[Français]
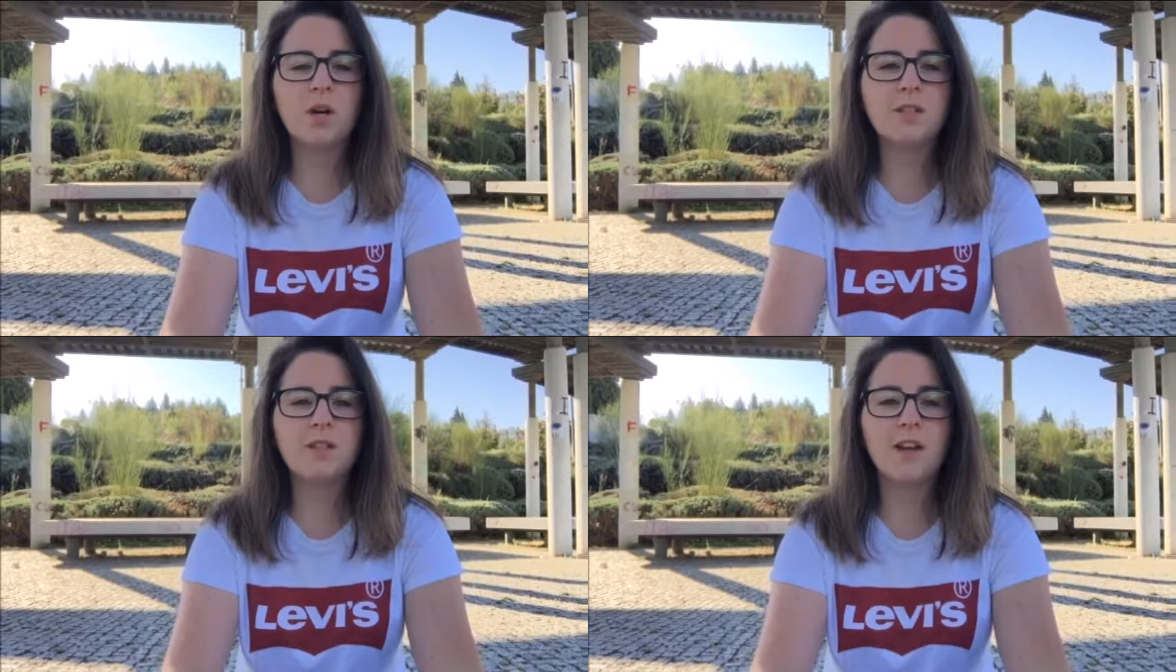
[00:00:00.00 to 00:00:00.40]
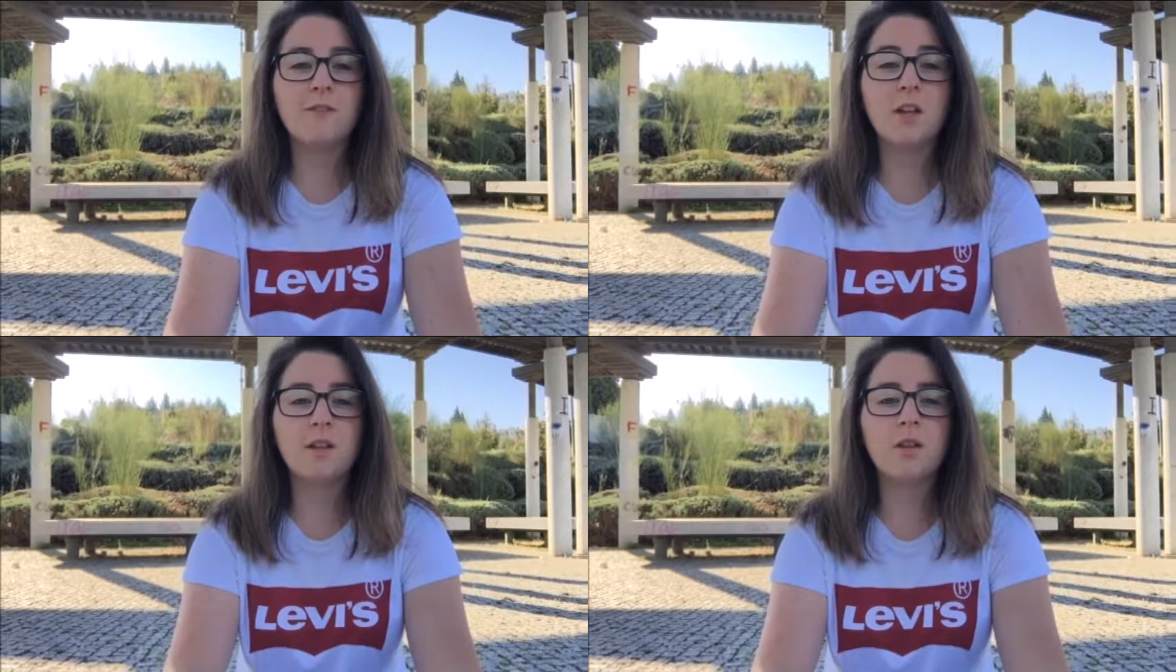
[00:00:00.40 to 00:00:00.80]
voir qu'il y
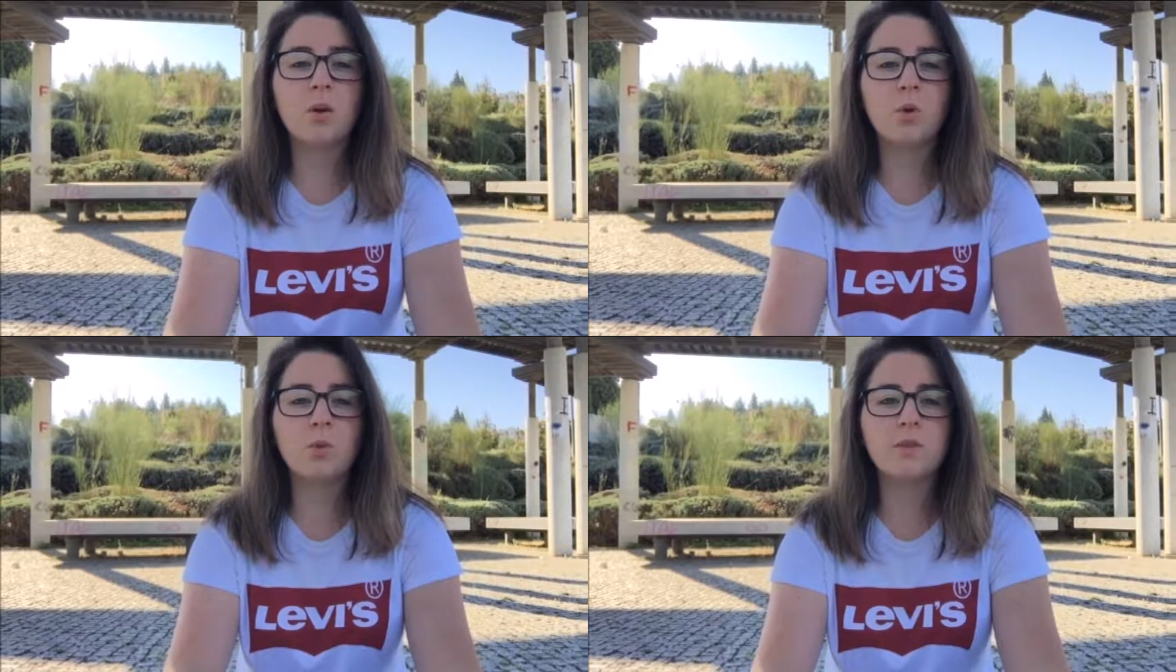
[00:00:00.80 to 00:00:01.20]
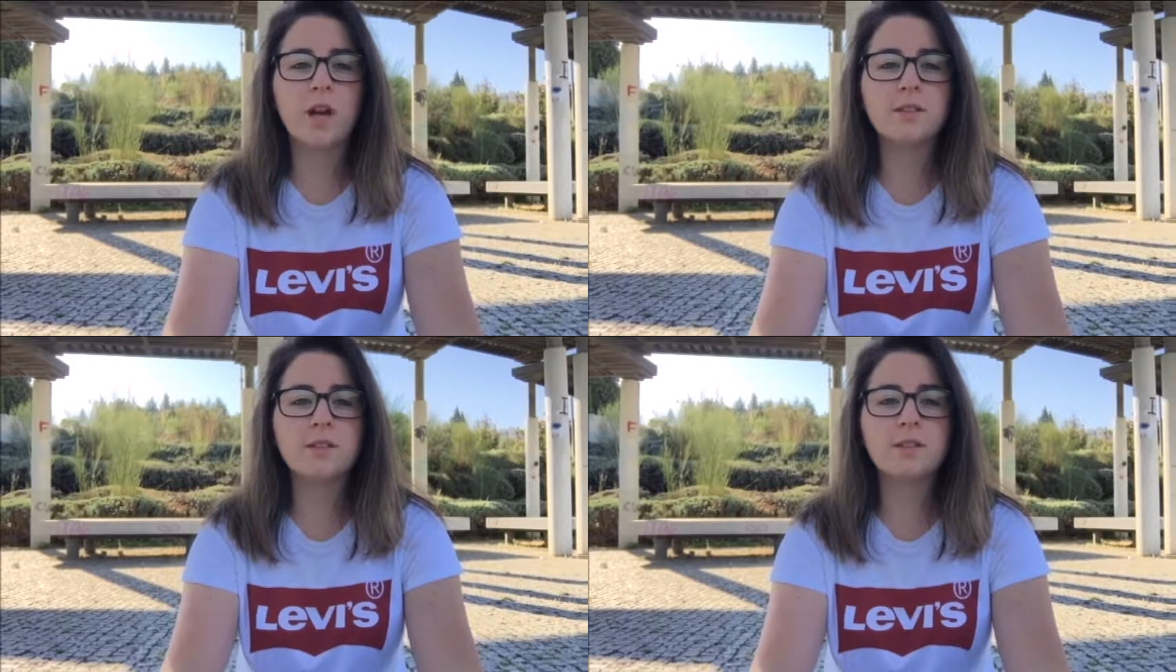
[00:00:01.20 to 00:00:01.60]
avait un énorme
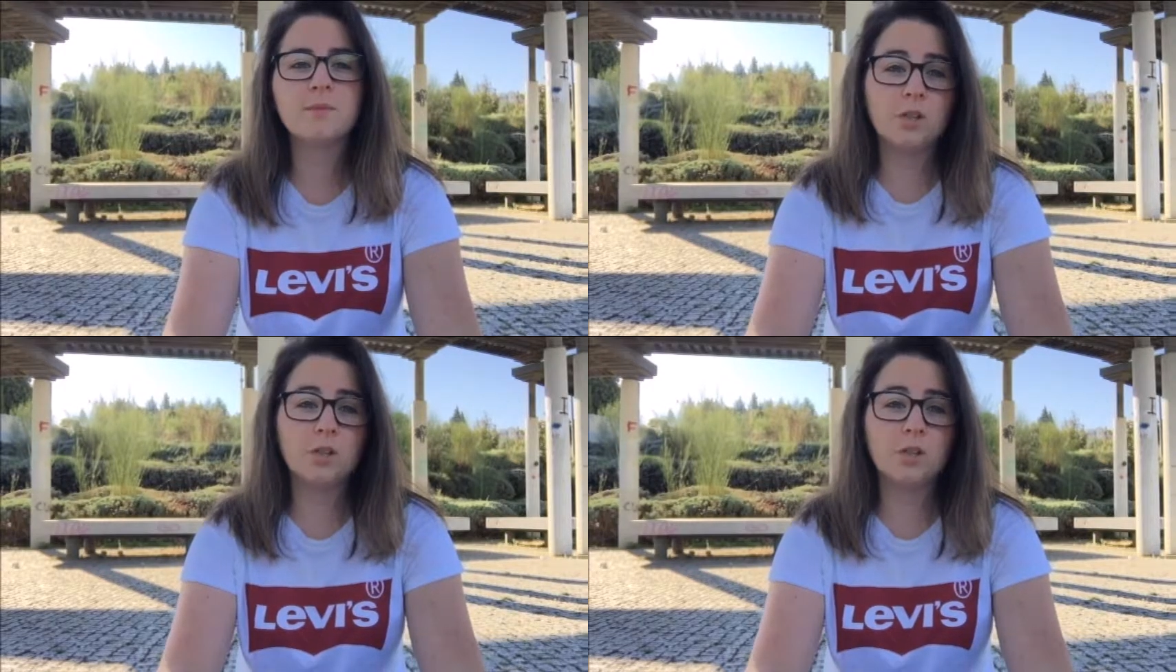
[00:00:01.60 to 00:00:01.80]
contraste.